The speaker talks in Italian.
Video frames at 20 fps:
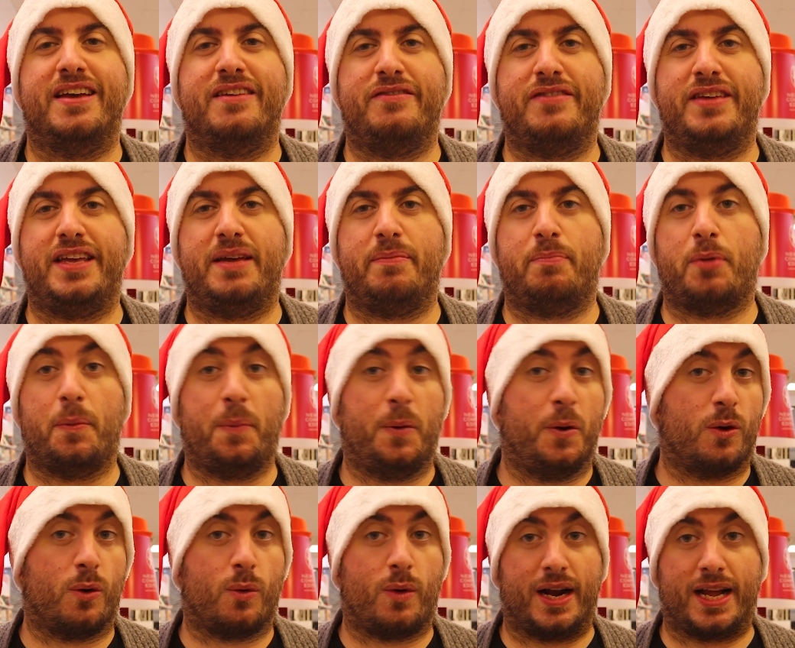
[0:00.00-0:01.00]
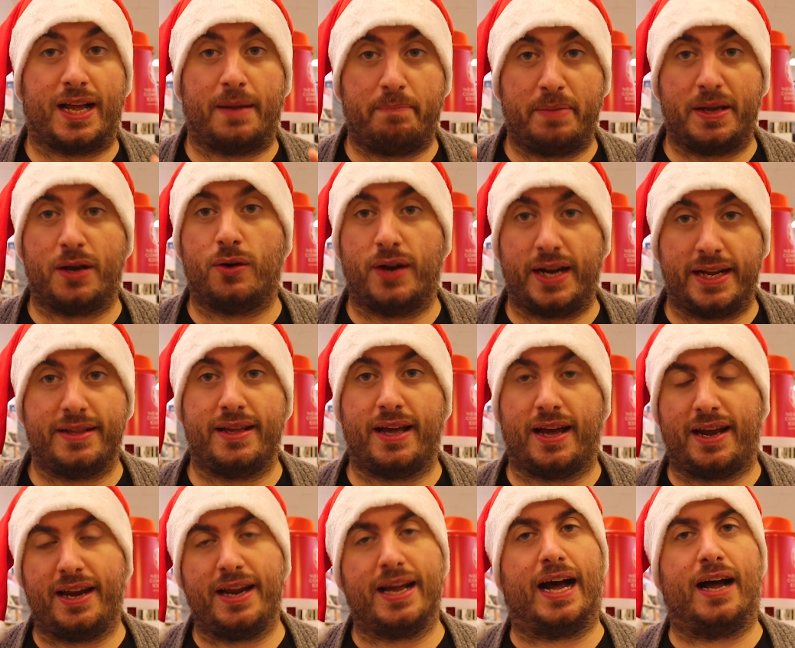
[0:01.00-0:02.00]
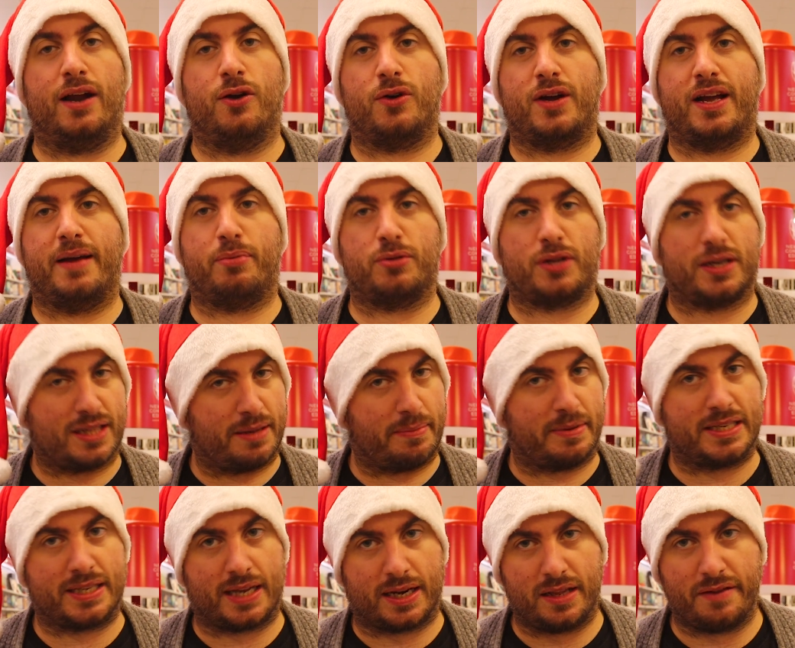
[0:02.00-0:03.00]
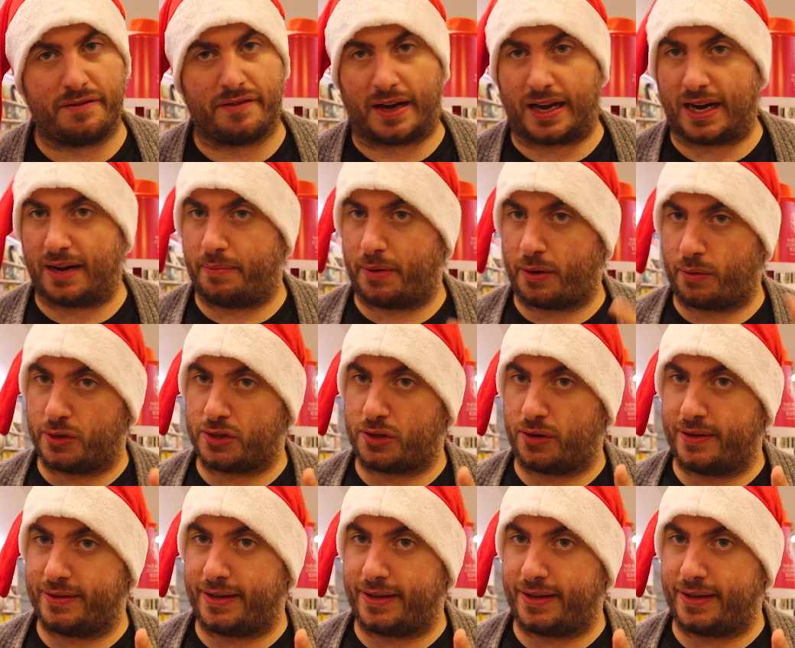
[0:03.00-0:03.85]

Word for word: vi propongo qualche piccola idea a regalo che potreste pensare di fare per questo